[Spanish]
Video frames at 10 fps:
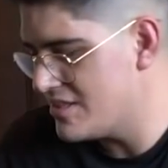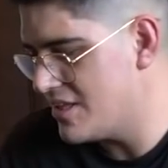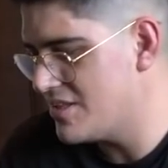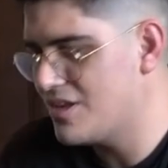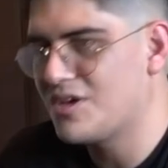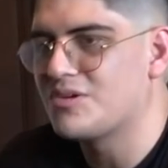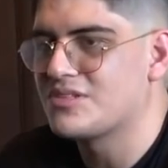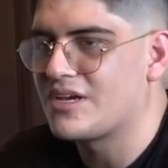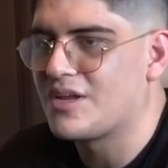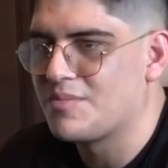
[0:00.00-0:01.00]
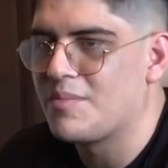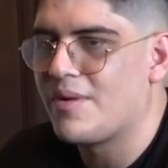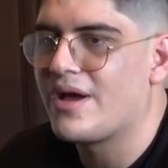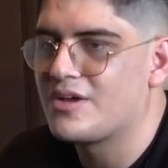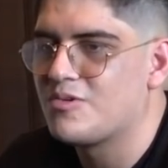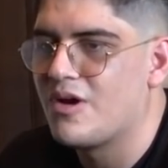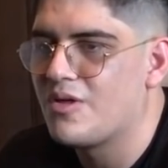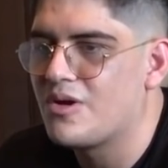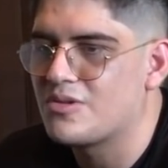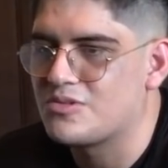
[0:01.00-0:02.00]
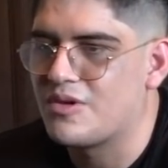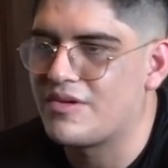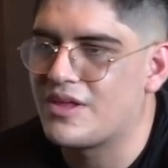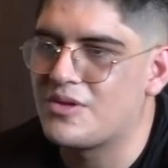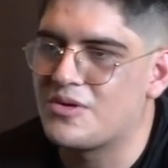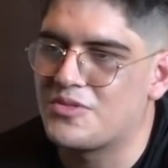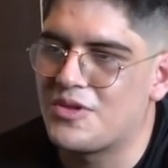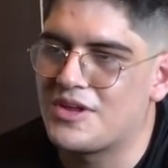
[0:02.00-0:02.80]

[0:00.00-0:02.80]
entiende Nico, o sea, que el papá es jugador, todavía no, no